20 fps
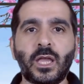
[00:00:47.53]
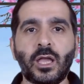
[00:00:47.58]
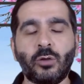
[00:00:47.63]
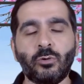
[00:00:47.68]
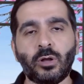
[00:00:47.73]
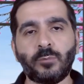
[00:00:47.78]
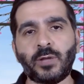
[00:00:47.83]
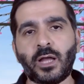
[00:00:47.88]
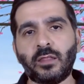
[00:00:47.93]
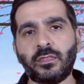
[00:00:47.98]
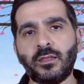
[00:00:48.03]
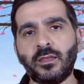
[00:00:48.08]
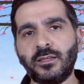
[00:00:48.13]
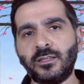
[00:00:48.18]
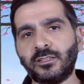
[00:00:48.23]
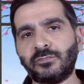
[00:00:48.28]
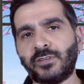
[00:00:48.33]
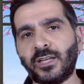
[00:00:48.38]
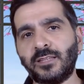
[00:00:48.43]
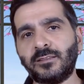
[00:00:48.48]
ومع
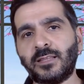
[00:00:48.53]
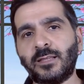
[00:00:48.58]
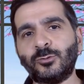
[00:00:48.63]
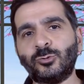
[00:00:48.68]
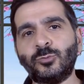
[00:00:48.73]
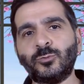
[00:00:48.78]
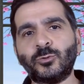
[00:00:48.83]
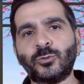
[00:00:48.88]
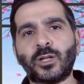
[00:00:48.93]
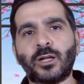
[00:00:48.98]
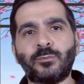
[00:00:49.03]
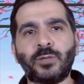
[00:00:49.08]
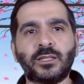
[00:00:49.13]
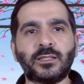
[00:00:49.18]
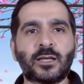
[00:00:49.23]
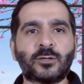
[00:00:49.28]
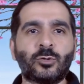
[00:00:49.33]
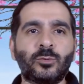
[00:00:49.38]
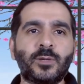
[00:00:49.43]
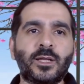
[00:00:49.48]
ذلك فإن الأمور
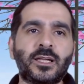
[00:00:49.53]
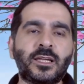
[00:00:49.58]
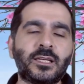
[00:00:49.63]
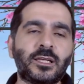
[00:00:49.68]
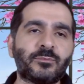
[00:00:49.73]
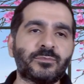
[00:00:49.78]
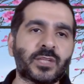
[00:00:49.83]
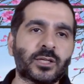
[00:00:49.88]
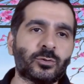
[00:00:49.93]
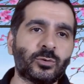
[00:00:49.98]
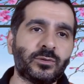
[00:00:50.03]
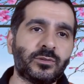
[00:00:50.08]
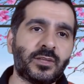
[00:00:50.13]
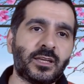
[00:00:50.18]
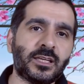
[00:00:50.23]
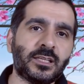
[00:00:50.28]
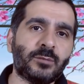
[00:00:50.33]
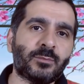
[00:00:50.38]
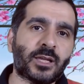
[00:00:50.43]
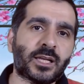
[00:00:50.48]
بينكما لم تكن
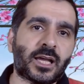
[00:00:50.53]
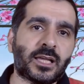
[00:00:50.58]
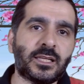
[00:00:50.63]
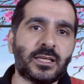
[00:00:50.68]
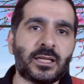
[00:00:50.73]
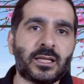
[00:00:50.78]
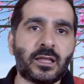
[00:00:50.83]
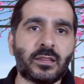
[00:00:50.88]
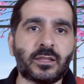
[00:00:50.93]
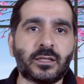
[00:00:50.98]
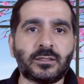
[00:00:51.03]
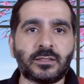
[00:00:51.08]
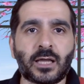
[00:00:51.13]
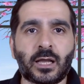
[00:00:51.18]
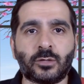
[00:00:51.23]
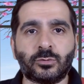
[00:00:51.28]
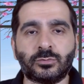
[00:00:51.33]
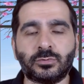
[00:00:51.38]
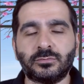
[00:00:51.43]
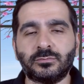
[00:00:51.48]
دائما على هذا
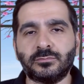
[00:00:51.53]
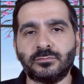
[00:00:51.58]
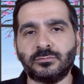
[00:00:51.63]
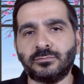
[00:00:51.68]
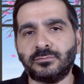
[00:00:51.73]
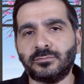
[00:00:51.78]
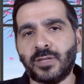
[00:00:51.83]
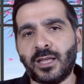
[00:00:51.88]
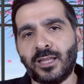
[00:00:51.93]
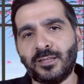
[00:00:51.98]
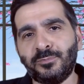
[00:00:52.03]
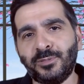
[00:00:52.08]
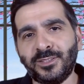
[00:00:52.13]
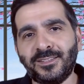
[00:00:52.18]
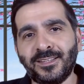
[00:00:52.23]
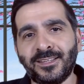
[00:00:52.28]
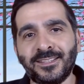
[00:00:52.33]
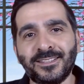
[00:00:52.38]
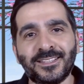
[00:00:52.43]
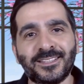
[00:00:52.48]
النحو.
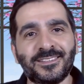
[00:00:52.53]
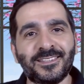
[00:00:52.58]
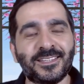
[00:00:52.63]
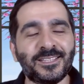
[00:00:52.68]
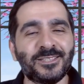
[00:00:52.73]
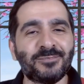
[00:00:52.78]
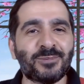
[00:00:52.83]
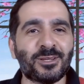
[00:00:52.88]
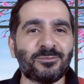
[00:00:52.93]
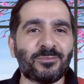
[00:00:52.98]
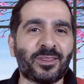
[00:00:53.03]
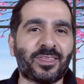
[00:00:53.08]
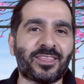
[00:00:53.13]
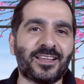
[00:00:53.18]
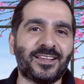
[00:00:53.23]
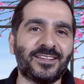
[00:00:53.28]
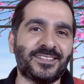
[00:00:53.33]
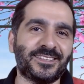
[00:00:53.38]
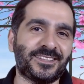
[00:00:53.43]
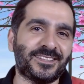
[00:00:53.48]
البداية دائما
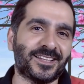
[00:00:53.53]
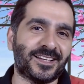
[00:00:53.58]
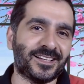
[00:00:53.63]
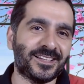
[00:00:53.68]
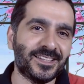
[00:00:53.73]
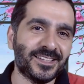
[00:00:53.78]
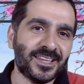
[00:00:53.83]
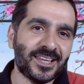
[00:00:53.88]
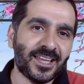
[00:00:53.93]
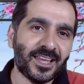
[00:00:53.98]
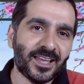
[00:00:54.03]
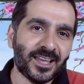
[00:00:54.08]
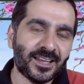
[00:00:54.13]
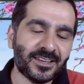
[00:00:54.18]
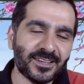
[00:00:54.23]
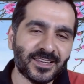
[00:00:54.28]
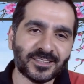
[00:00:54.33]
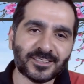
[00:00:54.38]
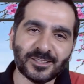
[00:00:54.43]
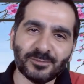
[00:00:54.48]
مثالية،
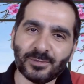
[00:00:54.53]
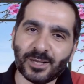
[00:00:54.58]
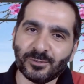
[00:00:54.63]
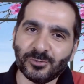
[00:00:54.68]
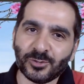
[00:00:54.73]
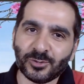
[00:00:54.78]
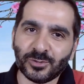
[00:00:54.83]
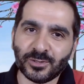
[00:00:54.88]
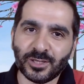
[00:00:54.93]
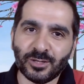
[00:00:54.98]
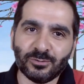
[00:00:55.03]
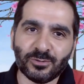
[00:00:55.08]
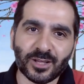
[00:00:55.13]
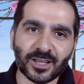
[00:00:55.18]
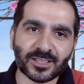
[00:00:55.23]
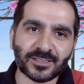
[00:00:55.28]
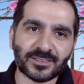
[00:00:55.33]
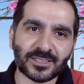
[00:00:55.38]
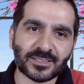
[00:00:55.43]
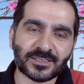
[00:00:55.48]
لكن مع مرور
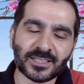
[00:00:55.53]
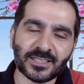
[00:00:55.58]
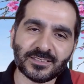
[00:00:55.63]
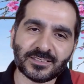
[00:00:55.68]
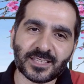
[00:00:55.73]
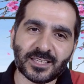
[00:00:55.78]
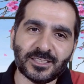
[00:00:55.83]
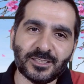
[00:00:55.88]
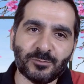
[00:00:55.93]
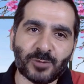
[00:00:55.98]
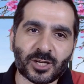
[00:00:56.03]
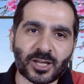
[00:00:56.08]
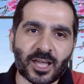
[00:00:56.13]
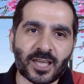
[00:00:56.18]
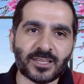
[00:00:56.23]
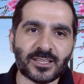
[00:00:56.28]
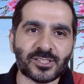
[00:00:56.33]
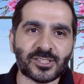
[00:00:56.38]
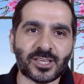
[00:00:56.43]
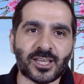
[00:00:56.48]
الوقت تنتهي
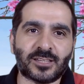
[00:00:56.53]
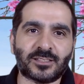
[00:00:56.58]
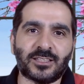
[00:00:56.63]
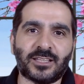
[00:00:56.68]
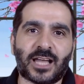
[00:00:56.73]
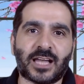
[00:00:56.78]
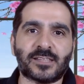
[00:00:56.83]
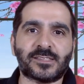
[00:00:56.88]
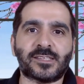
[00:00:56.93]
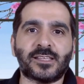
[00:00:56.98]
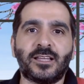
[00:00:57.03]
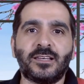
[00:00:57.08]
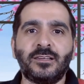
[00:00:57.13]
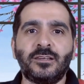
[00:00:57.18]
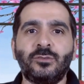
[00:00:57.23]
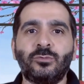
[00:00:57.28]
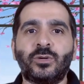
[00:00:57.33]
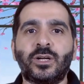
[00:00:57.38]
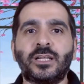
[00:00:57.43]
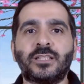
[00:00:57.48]
مرحلة شهر
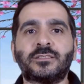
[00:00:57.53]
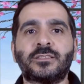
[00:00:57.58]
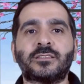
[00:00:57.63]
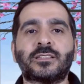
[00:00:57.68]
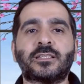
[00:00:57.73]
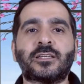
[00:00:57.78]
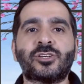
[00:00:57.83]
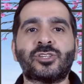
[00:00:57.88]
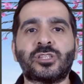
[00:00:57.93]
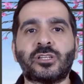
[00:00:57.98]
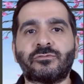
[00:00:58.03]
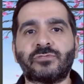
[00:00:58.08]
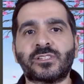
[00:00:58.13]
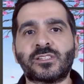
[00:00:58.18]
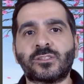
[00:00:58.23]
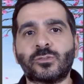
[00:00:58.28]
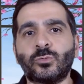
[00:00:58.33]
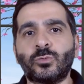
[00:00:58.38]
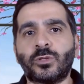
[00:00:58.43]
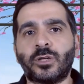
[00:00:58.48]
العسل وتتكشف
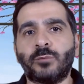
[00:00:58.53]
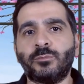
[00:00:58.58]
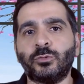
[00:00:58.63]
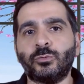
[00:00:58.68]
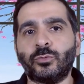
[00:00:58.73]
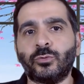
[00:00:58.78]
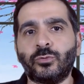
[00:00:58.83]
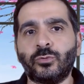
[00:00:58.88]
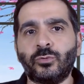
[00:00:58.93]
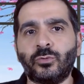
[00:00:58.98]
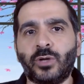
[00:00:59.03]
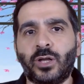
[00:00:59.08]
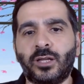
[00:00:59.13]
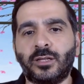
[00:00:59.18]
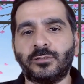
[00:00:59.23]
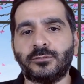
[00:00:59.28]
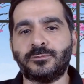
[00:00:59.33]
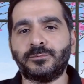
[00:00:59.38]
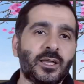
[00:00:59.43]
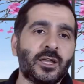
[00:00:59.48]
الصورة
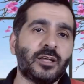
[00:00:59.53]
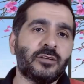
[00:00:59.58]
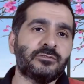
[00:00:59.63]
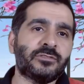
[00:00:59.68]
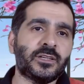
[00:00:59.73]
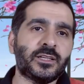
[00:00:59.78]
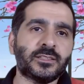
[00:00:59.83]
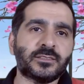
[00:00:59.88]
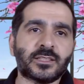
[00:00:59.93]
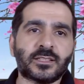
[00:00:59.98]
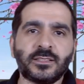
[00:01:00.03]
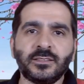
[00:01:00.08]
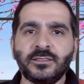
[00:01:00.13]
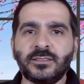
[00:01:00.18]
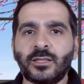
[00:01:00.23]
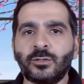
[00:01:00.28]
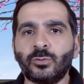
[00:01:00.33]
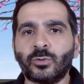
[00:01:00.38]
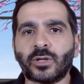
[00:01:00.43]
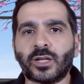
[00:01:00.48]
بوضوح
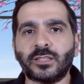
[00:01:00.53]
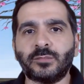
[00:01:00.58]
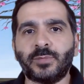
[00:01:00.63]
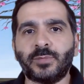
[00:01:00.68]
فترينه قد